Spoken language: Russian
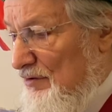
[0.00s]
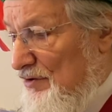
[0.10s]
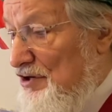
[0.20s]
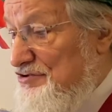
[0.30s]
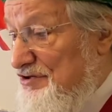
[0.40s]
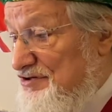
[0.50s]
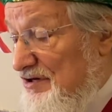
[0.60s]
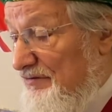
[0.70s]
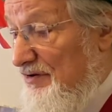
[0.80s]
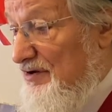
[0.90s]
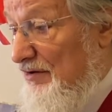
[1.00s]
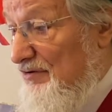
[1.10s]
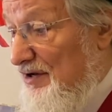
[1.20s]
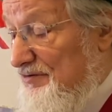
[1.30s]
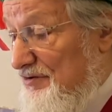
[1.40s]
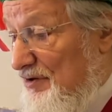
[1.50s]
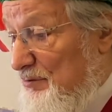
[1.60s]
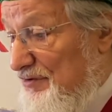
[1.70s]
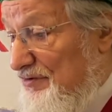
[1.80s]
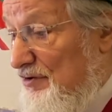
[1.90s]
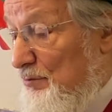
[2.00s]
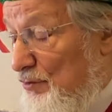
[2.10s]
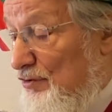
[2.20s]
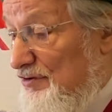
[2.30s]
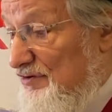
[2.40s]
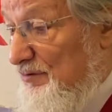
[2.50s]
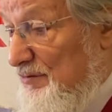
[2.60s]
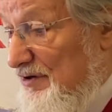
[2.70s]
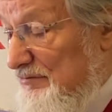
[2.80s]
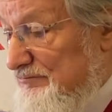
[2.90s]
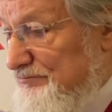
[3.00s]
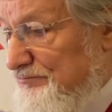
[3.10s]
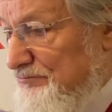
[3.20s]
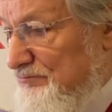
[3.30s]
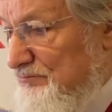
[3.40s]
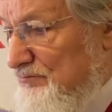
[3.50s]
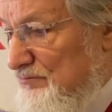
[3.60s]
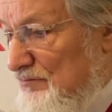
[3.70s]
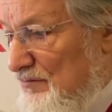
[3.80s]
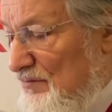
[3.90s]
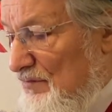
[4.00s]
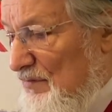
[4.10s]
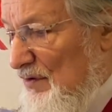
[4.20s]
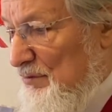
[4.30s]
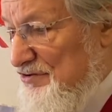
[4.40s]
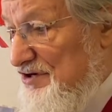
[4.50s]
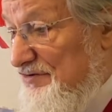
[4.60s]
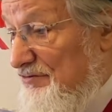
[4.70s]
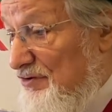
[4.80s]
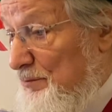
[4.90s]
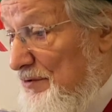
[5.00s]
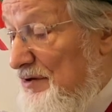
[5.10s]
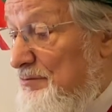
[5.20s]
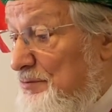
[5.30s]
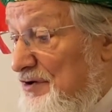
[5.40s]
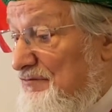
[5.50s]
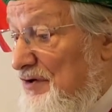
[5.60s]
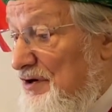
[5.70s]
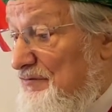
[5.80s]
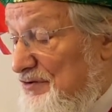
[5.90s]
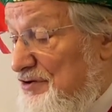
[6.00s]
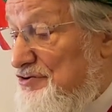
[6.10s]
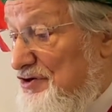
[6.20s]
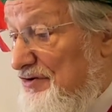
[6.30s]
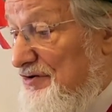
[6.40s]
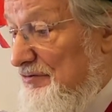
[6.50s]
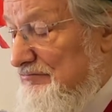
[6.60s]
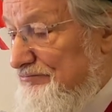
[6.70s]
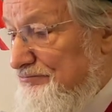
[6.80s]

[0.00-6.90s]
Каждый человек является наместником Бога на земле. Божественный план притворяет в этой жизни.